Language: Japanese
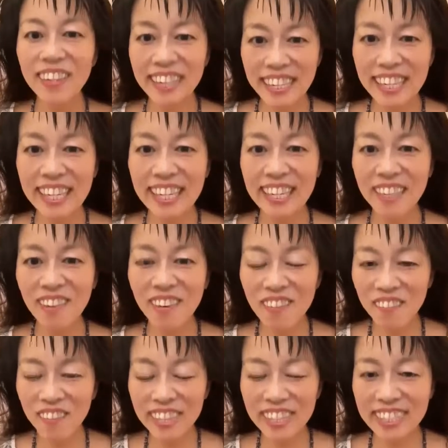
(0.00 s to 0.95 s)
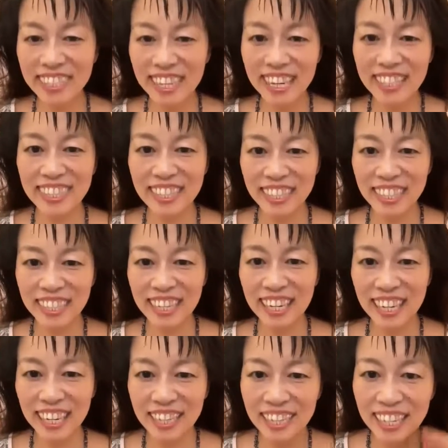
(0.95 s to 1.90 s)
にドンパチやって
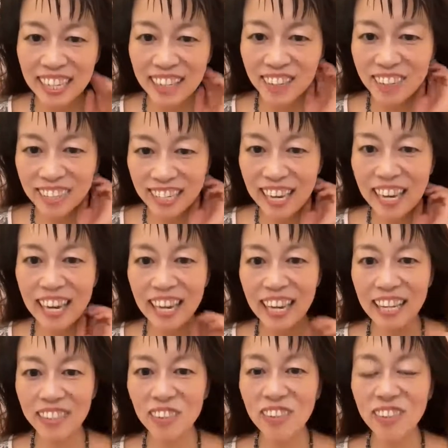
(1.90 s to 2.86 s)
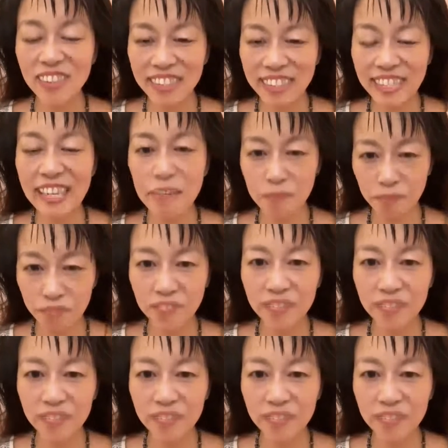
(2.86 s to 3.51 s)
戦ってるって、特に